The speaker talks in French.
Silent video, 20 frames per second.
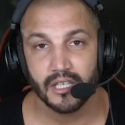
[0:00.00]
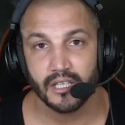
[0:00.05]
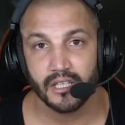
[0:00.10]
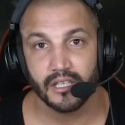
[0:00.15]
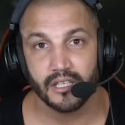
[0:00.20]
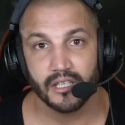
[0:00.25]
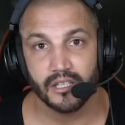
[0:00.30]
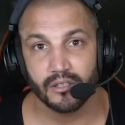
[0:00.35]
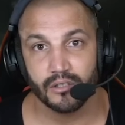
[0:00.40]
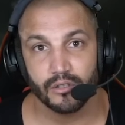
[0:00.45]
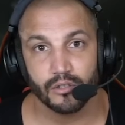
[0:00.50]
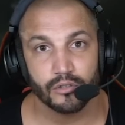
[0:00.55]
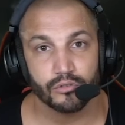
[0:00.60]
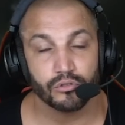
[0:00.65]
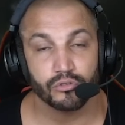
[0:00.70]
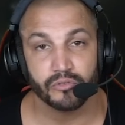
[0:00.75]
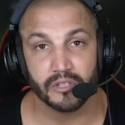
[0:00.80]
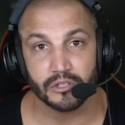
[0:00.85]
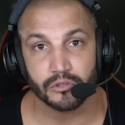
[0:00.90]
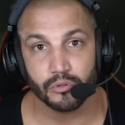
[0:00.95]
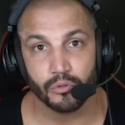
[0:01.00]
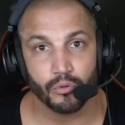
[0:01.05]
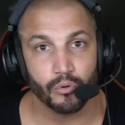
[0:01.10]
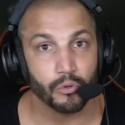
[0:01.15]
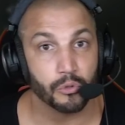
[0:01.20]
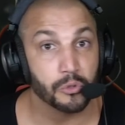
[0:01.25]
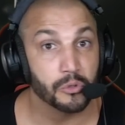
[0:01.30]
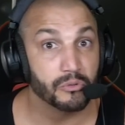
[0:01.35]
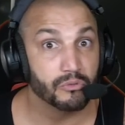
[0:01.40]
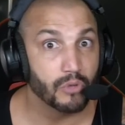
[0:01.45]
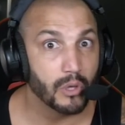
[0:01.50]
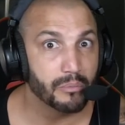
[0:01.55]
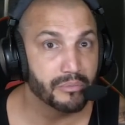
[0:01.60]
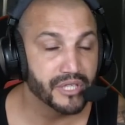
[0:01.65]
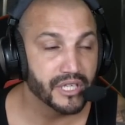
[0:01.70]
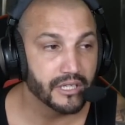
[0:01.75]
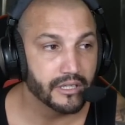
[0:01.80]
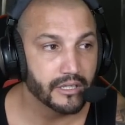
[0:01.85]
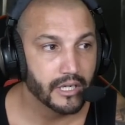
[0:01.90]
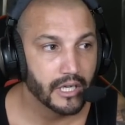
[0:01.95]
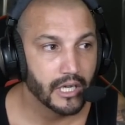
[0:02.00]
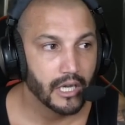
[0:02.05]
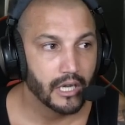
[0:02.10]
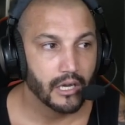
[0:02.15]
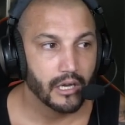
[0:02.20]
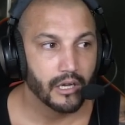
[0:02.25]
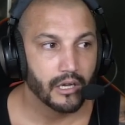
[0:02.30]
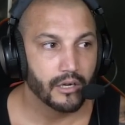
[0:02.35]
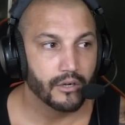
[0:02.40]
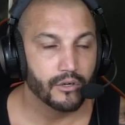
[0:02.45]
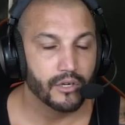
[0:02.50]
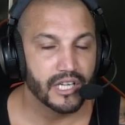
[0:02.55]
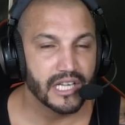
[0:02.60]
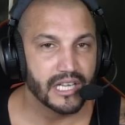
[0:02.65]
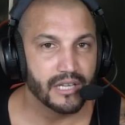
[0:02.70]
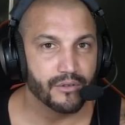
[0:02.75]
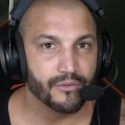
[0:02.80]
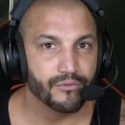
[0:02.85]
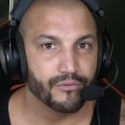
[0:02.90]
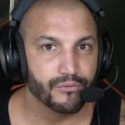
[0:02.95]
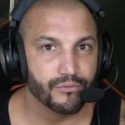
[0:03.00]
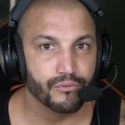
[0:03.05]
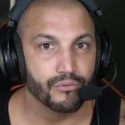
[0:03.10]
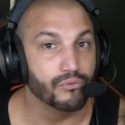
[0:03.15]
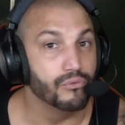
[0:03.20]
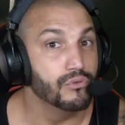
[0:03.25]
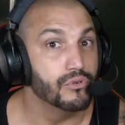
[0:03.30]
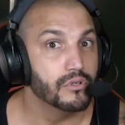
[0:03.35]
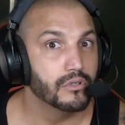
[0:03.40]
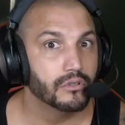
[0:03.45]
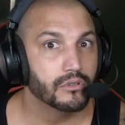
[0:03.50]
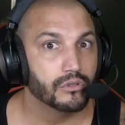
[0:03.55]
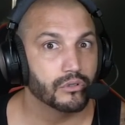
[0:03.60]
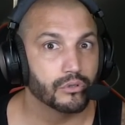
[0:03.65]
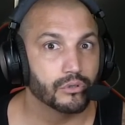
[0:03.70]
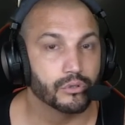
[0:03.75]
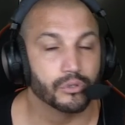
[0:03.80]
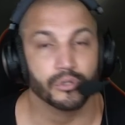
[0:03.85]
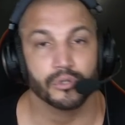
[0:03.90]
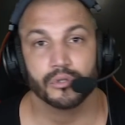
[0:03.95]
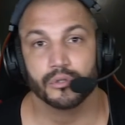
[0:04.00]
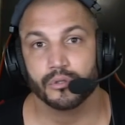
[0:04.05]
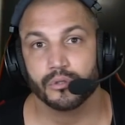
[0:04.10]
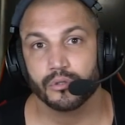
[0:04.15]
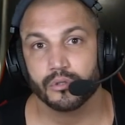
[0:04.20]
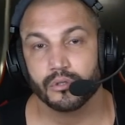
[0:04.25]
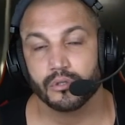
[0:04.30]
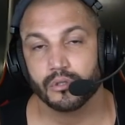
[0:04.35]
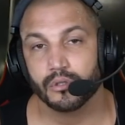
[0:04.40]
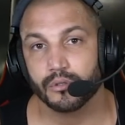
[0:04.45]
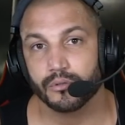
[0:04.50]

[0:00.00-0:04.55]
Et euh, de toute façon, on le voit bien les vues que euh,